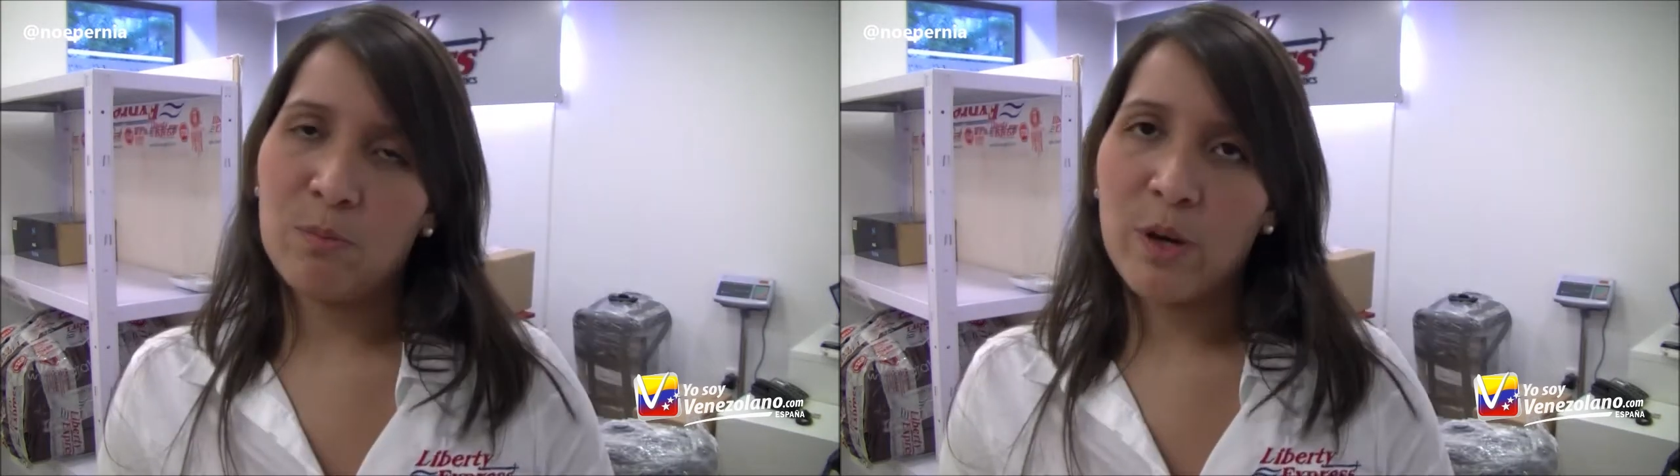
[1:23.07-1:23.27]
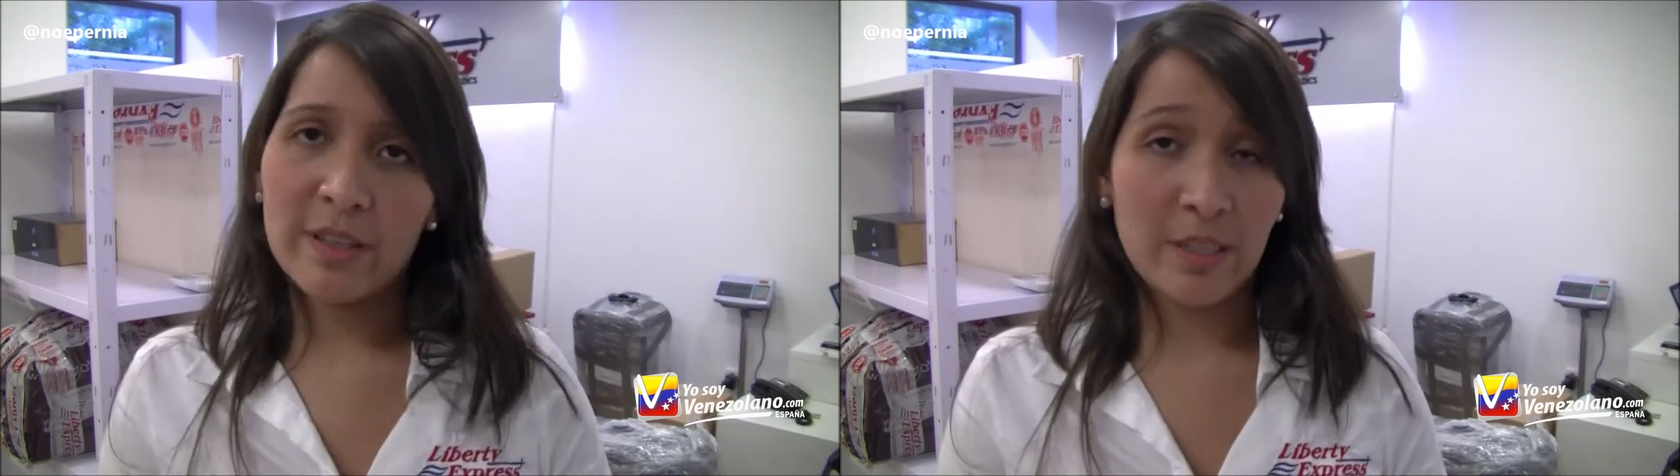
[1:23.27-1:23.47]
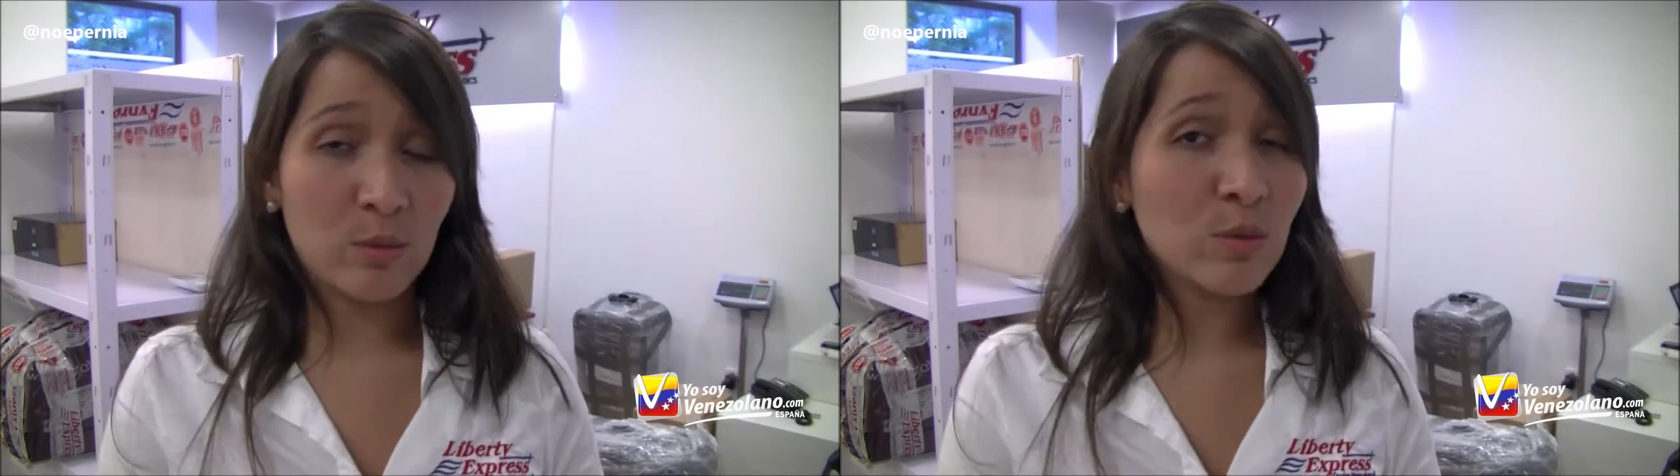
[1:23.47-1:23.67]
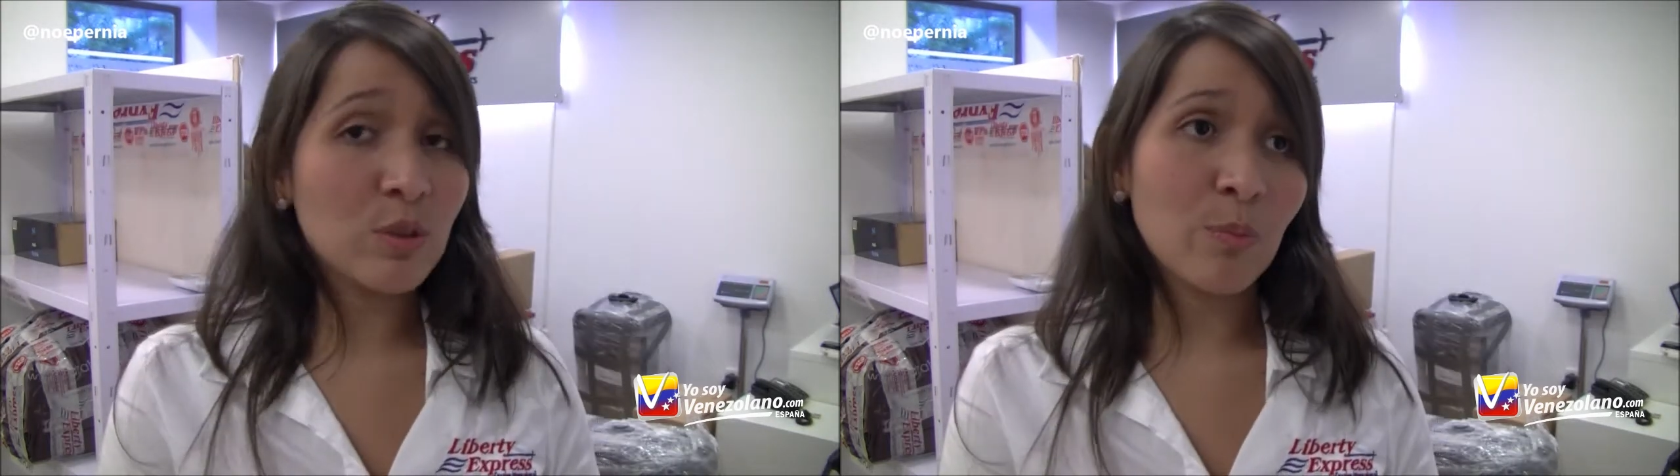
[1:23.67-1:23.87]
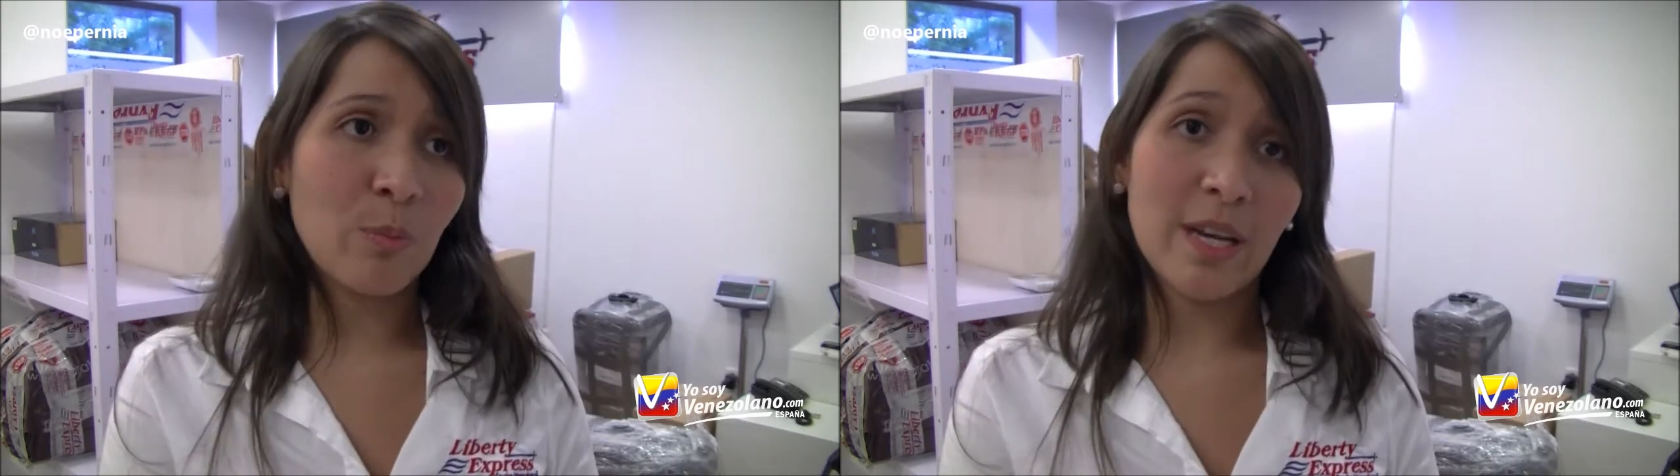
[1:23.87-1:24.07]
Pues
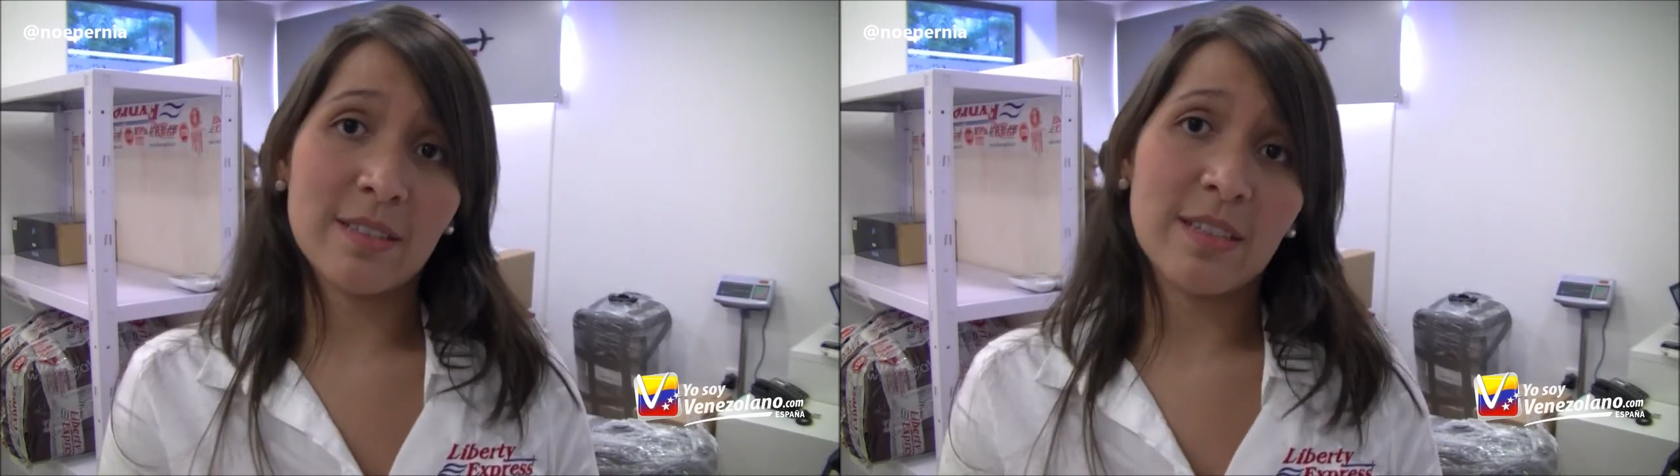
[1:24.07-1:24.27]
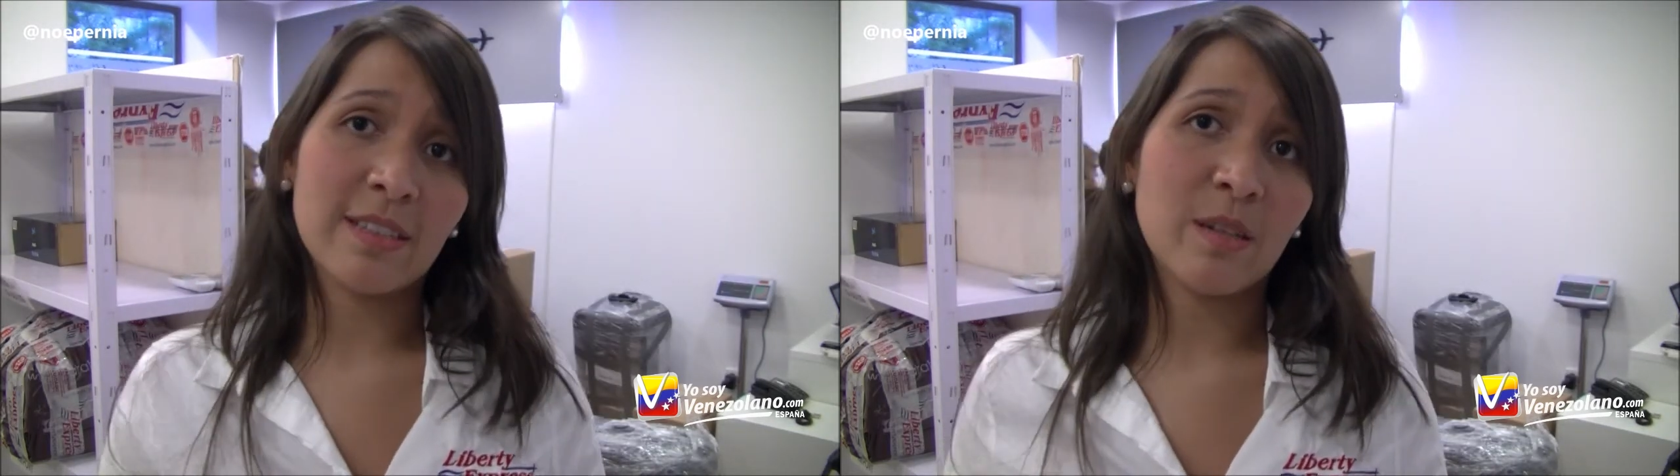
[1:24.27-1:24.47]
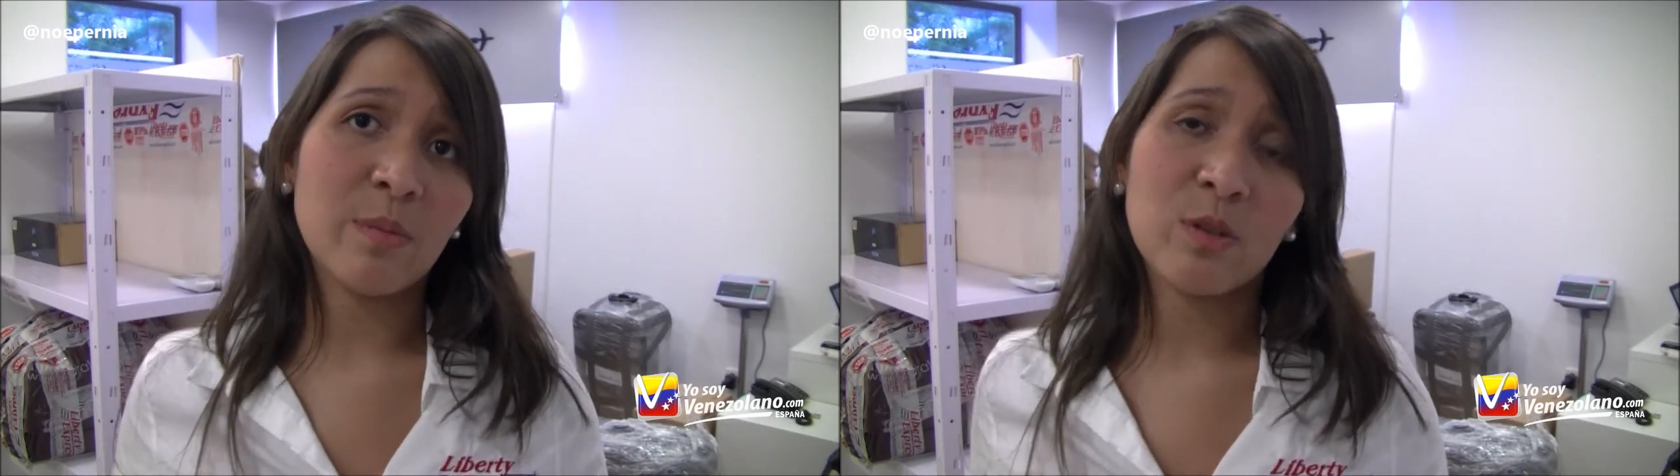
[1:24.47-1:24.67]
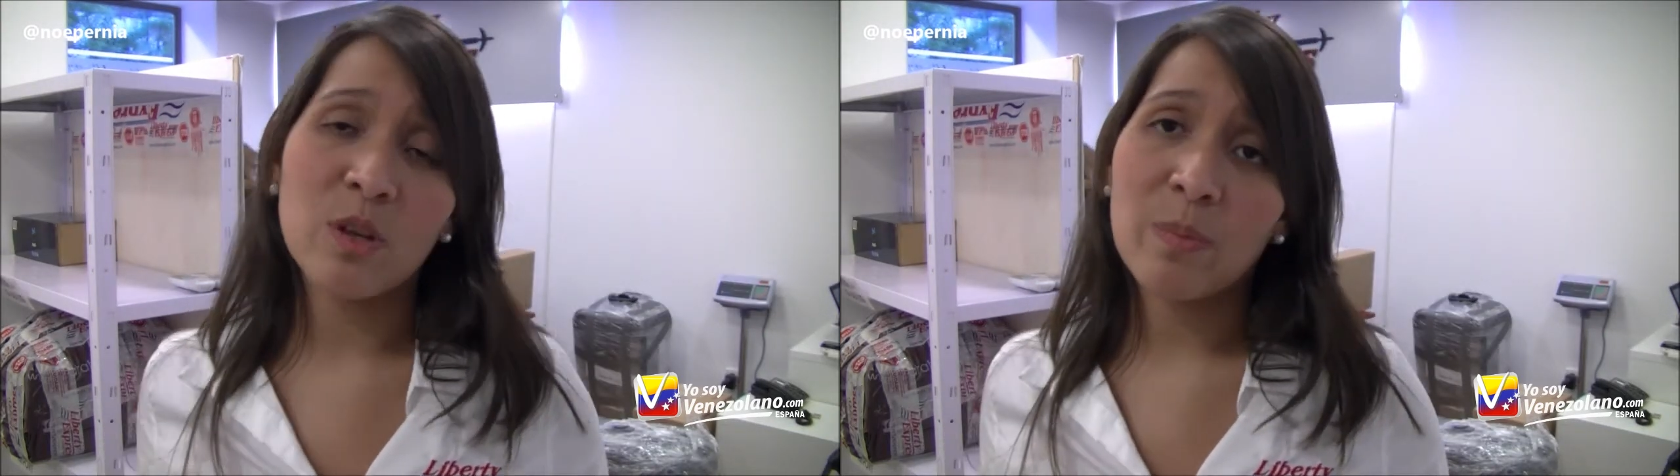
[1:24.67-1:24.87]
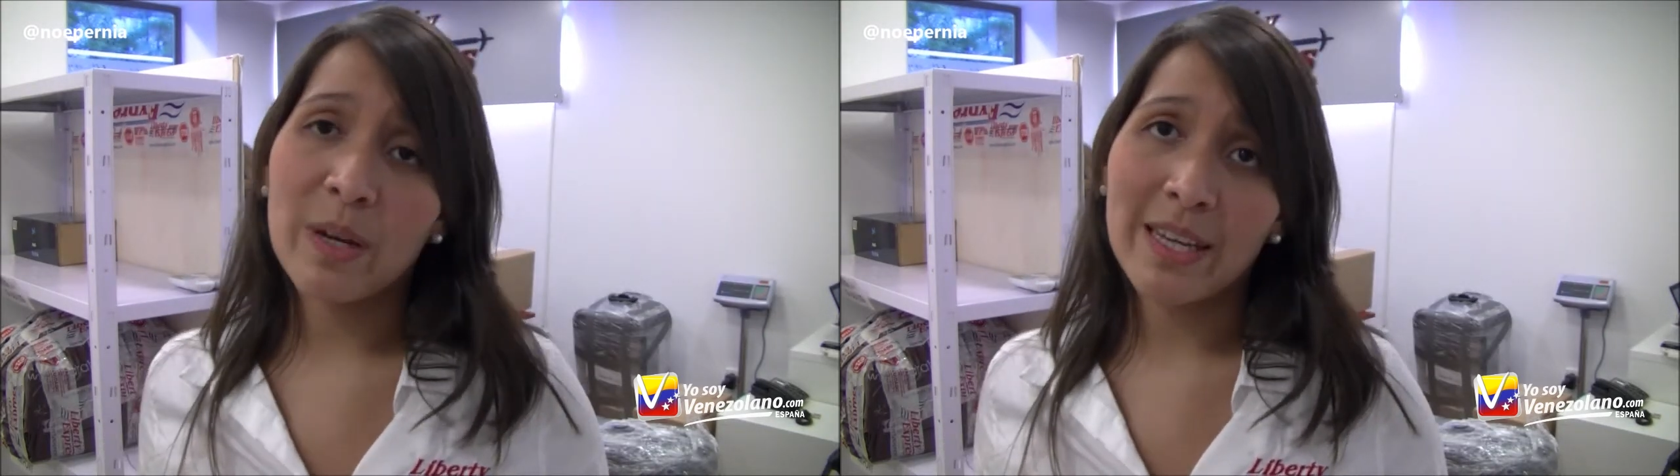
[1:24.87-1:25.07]
segundo, puedes hacer el seguimiento
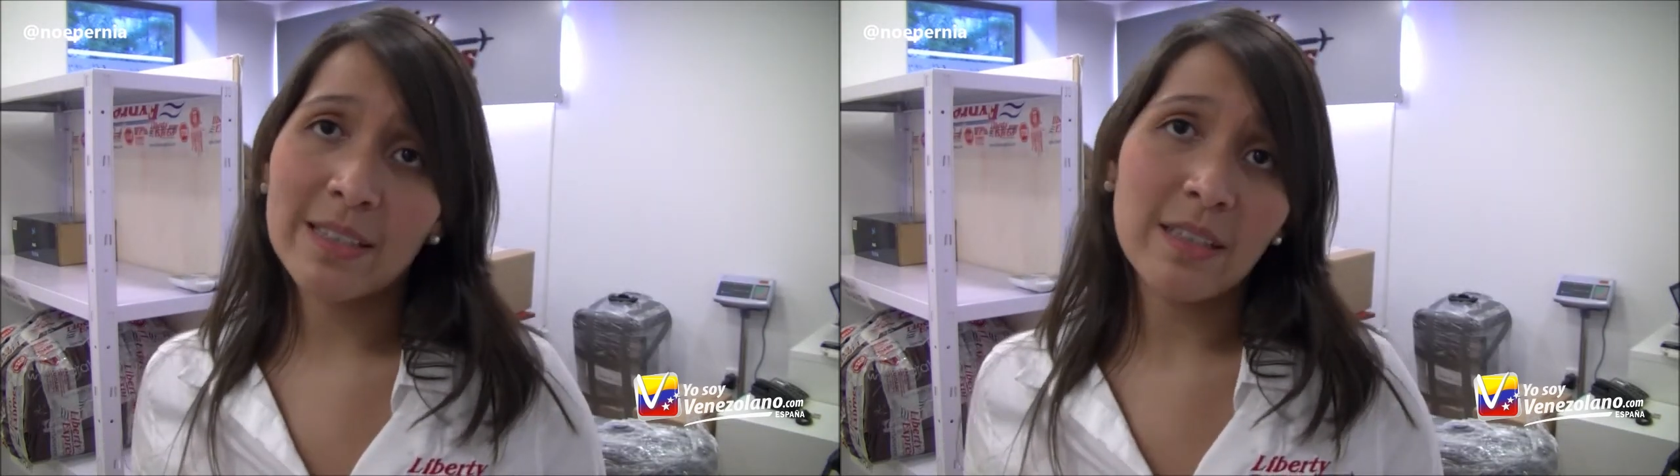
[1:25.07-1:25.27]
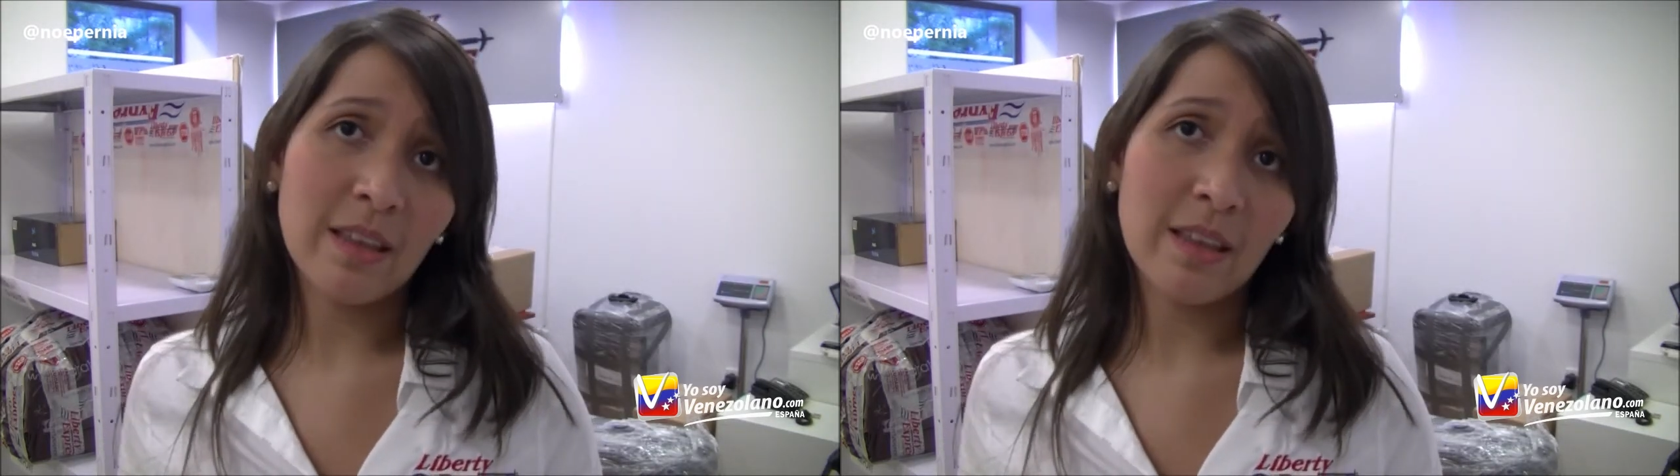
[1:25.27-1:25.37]
del paquete